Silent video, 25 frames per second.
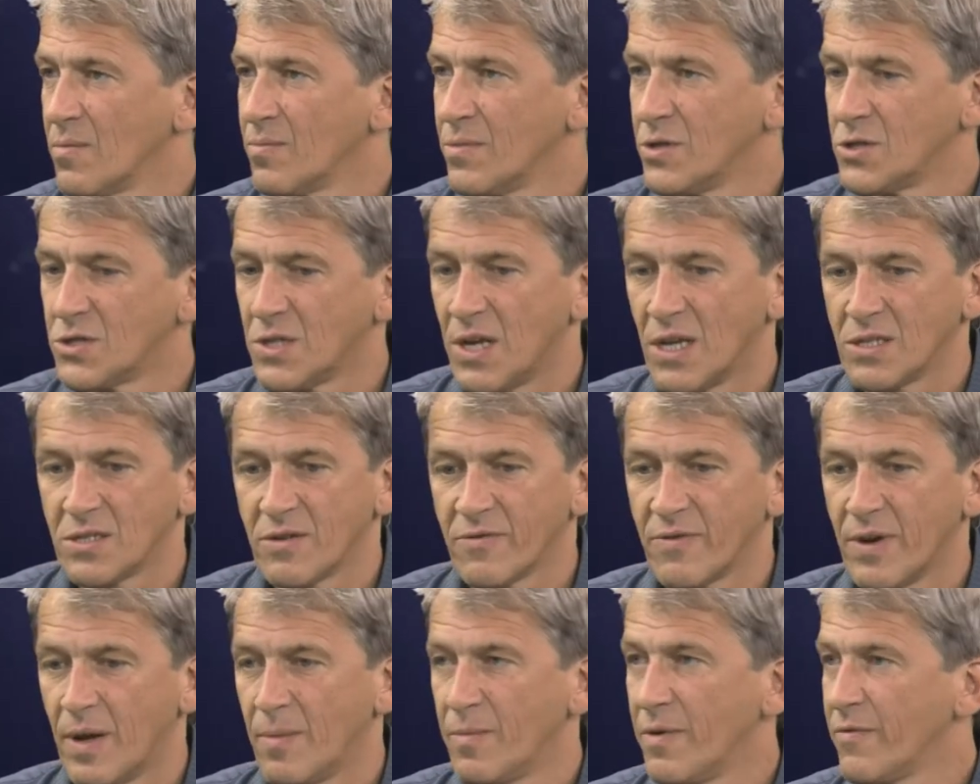
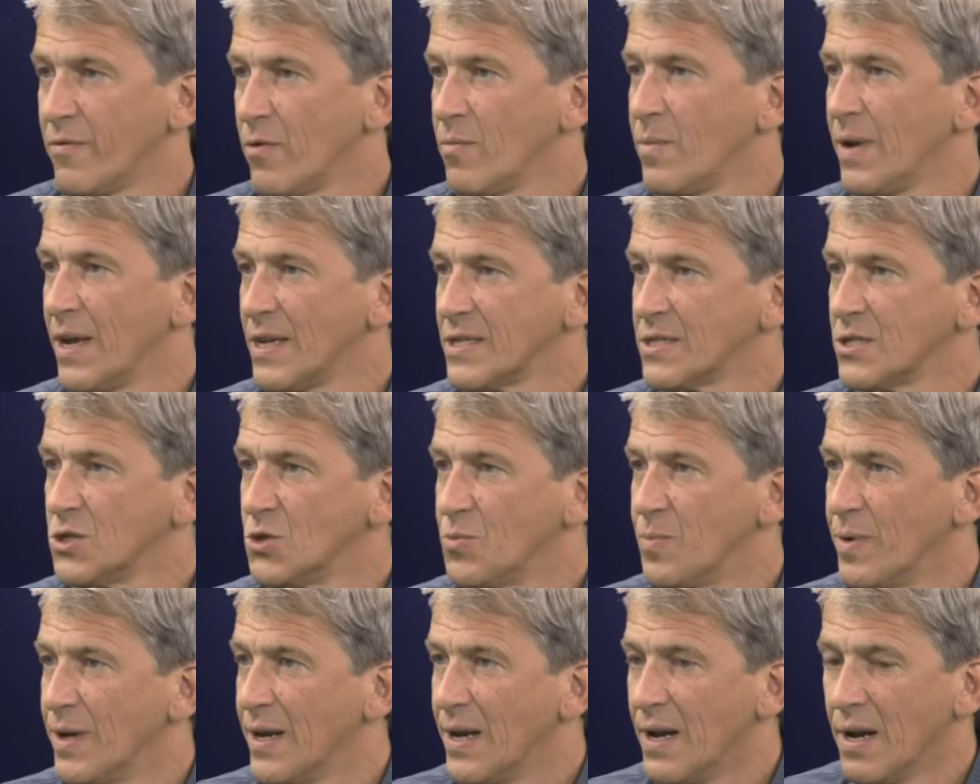Bestandsaufnahme vom ersten
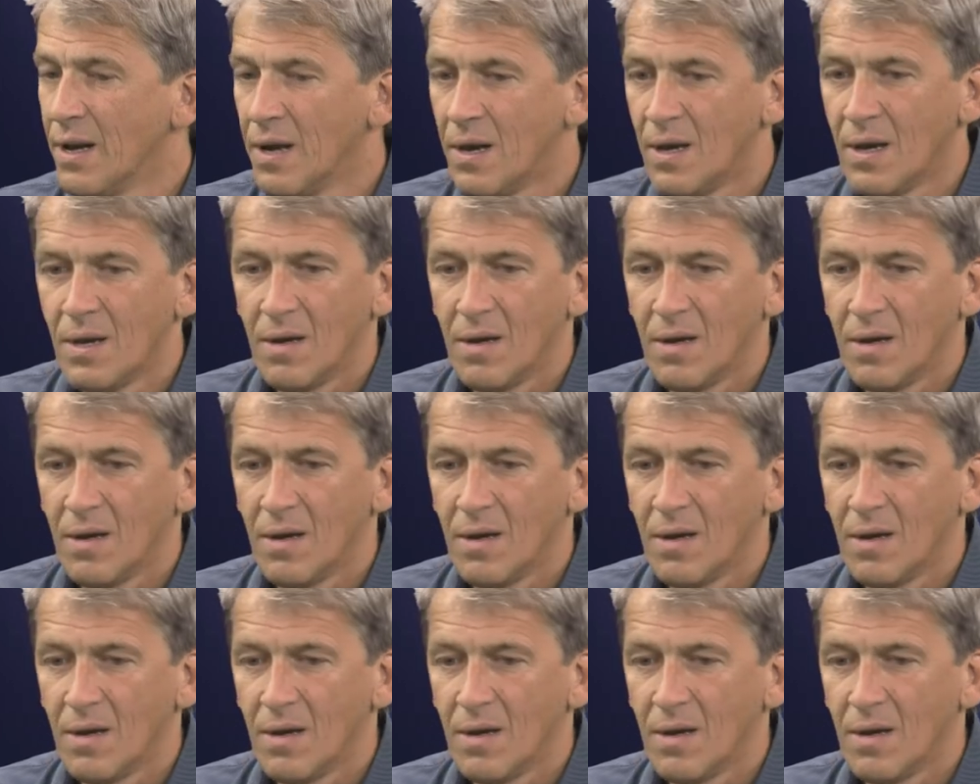Spiel.